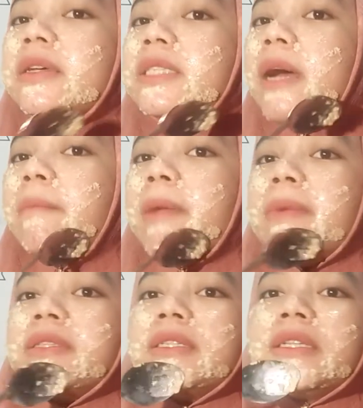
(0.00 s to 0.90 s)
atau sampai
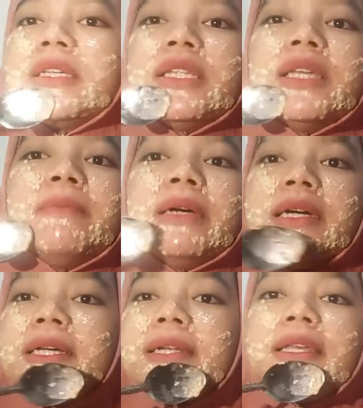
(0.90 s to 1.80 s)
masker ini
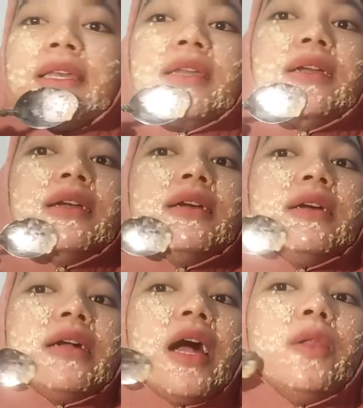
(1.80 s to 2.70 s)
mengering,
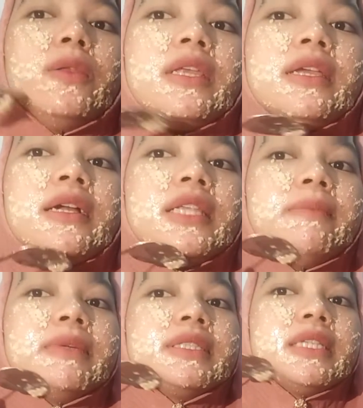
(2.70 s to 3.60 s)
lalu tinggal
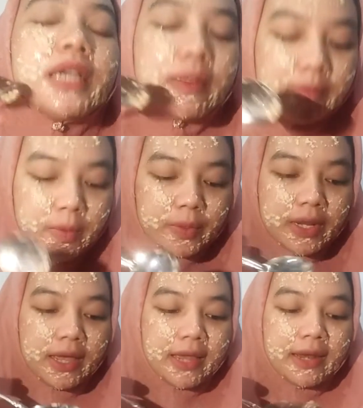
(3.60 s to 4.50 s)
dibersihkan
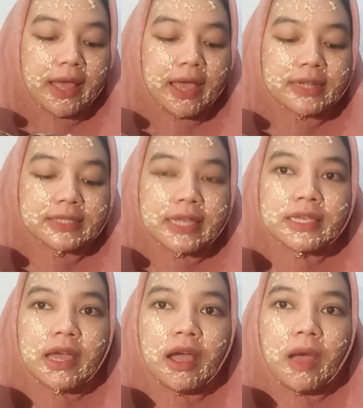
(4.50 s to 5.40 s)
menggunakan air
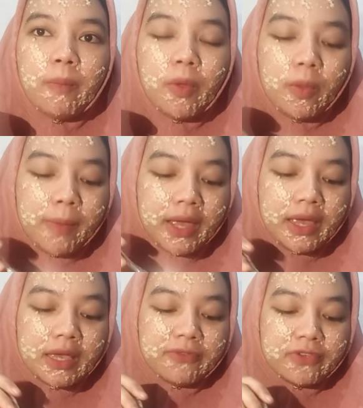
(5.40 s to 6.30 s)
saja, nggak perlu
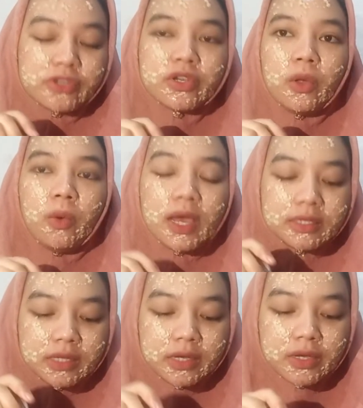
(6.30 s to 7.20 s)
pakai facial
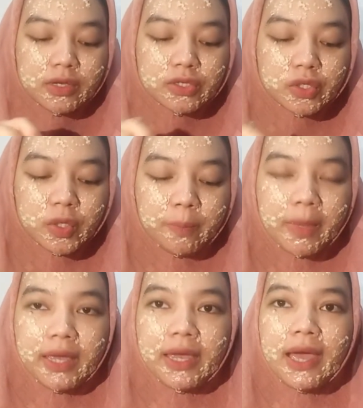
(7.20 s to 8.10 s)
wash, cukup
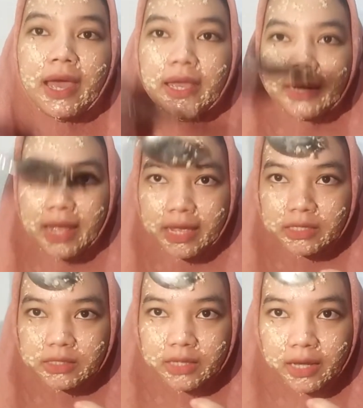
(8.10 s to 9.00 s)
pakai air
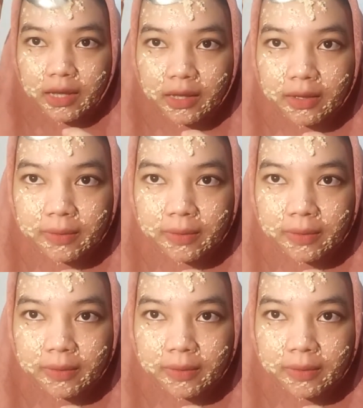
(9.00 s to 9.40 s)
aja.